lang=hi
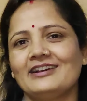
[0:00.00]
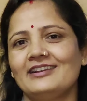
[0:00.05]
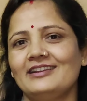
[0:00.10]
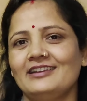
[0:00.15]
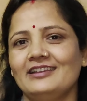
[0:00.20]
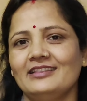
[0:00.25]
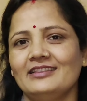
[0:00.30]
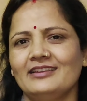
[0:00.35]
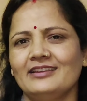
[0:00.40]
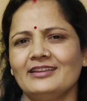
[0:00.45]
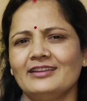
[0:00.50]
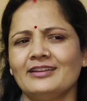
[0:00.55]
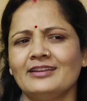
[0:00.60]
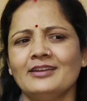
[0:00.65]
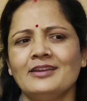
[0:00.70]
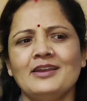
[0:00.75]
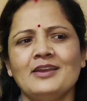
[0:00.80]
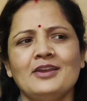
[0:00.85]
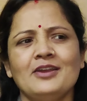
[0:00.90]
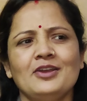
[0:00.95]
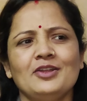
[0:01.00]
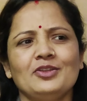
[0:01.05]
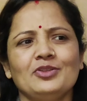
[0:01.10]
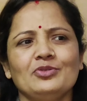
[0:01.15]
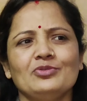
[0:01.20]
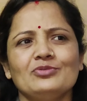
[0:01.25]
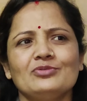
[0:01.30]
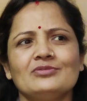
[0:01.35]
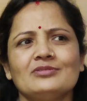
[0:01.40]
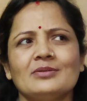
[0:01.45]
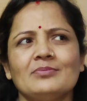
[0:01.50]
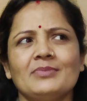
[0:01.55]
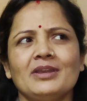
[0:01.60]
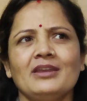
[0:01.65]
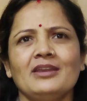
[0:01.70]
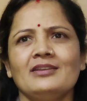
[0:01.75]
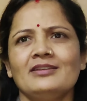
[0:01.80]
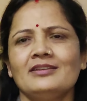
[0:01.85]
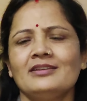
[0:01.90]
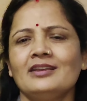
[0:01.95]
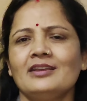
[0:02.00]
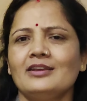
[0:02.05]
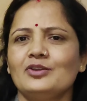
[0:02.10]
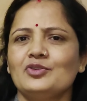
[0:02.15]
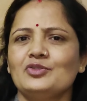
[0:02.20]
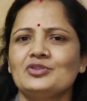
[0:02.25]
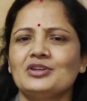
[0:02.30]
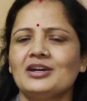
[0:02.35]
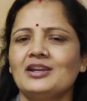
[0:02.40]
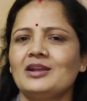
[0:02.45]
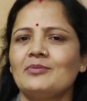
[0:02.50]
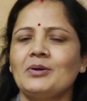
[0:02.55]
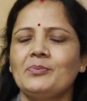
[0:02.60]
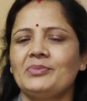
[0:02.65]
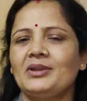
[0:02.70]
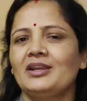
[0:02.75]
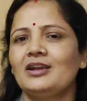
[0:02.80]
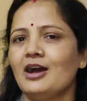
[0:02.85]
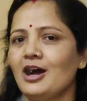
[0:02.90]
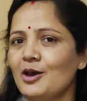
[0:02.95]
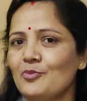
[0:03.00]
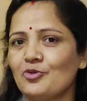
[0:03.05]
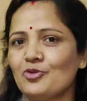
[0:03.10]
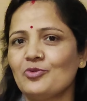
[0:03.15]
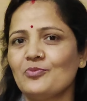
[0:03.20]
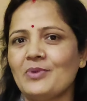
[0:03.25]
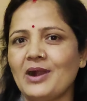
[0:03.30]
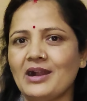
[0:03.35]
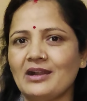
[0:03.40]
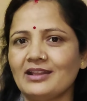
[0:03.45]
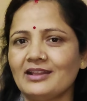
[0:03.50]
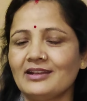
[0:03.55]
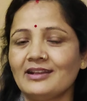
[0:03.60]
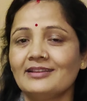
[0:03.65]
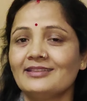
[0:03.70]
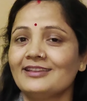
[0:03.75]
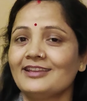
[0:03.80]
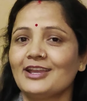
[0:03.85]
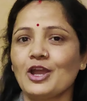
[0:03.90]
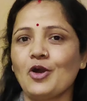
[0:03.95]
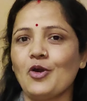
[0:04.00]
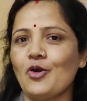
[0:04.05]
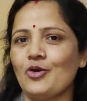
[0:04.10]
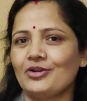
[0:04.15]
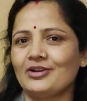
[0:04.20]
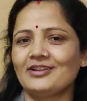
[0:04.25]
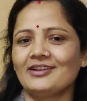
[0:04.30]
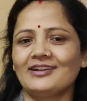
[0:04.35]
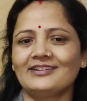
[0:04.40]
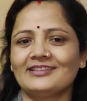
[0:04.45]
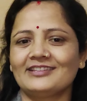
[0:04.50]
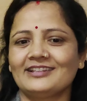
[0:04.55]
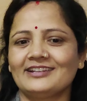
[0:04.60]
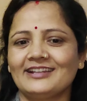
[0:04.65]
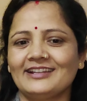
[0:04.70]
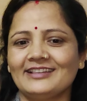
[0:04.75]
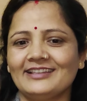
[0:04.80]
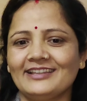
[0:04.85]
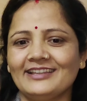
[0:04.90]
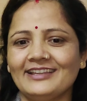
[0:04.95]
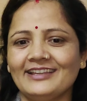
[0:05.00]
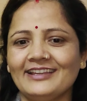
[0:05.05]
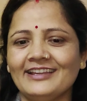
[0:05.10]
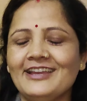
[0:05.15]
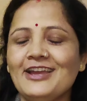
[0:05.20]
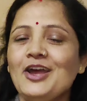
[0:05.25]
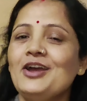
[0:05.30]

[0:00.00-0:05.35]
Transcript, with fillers: कर लेते हैं तो समय के अनुसार हम अपने काम को बांटे रहते हैं और करते रहते हैं